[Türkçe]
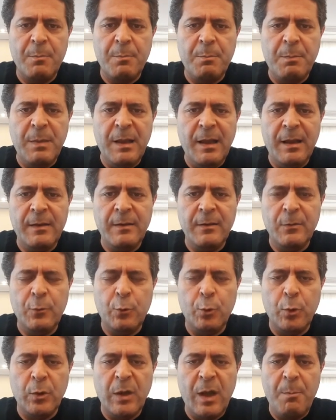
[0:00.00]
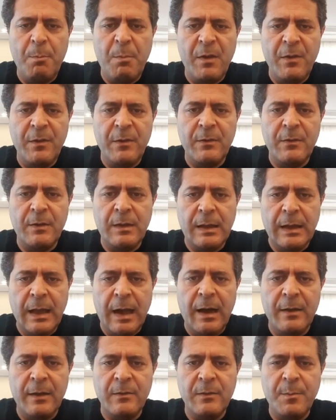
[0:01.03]
Bilakis kullanmanız
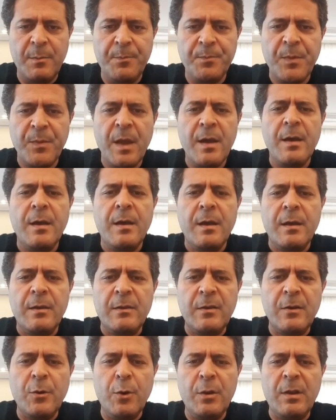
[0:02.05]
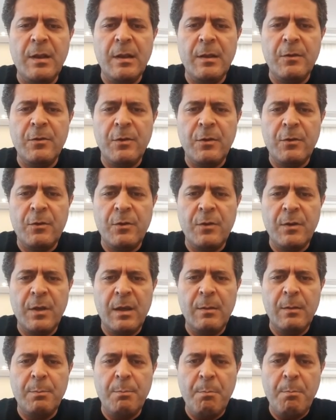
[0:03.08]
lazım tiroid ilacının
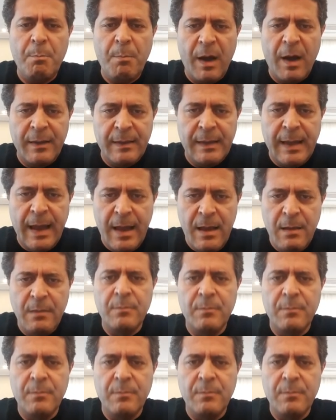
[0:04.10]
içindeki madde